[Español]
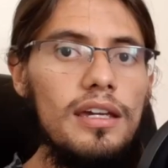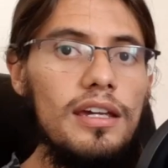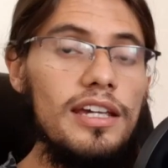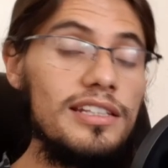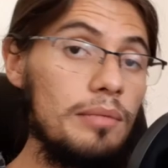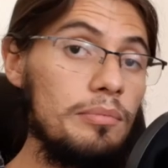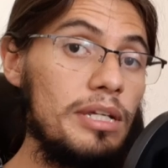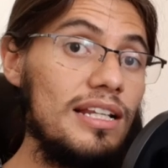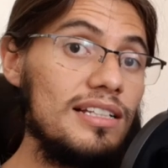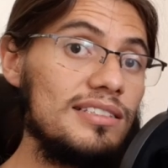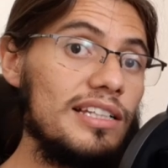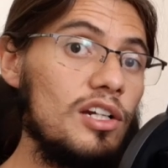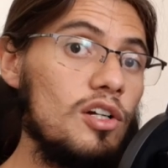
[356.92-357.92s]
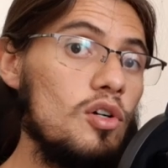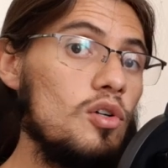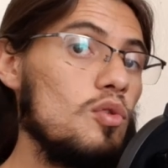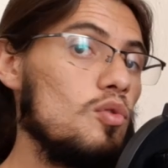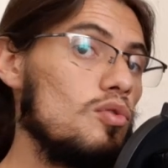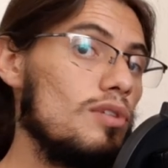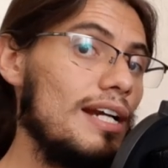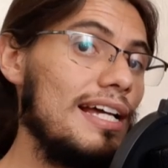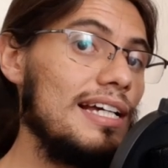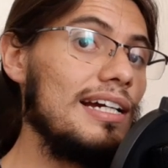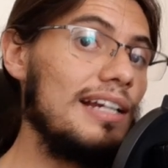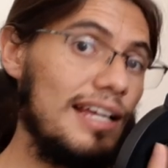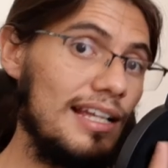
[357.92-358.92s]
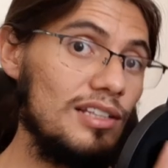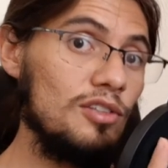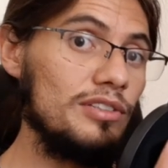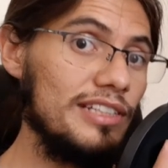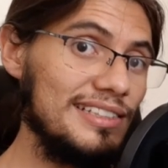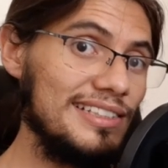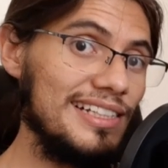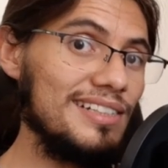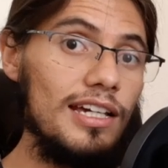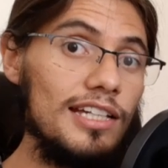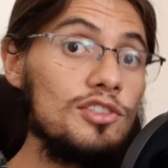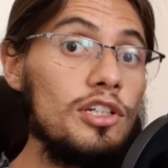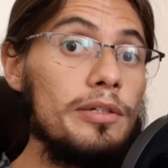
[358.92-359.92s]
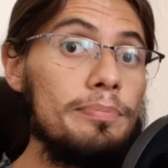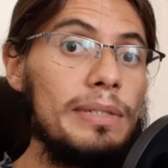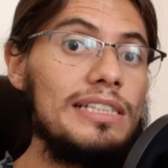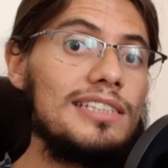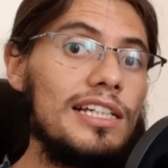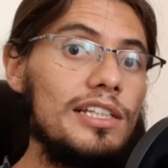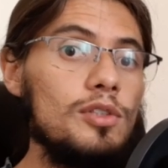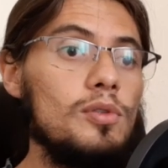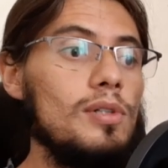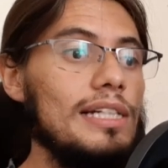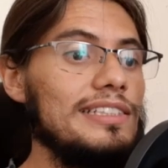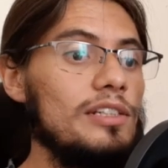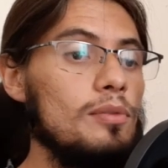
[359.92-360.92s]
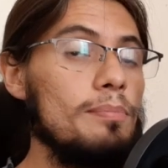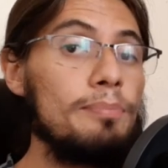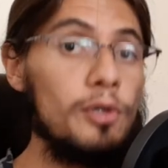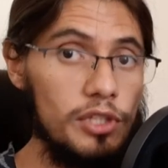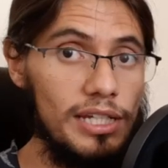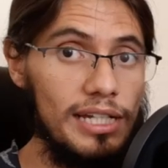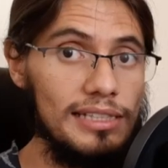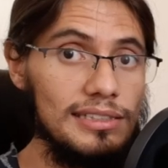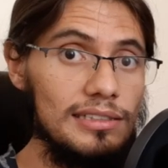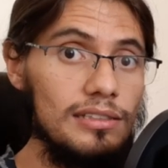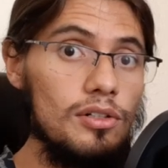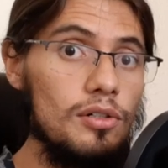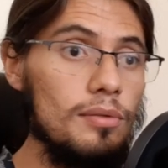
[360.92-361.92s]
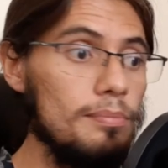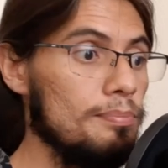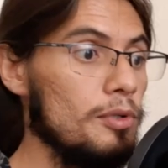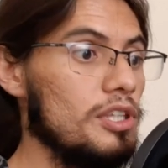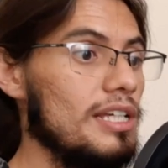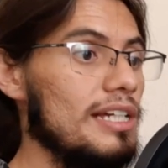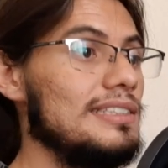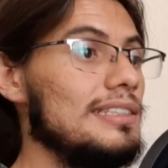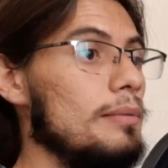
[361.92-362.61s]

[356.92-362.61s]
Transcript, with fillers: Y también les tengo una gran noticia. Estoy pensando hacer un podcast un podcast que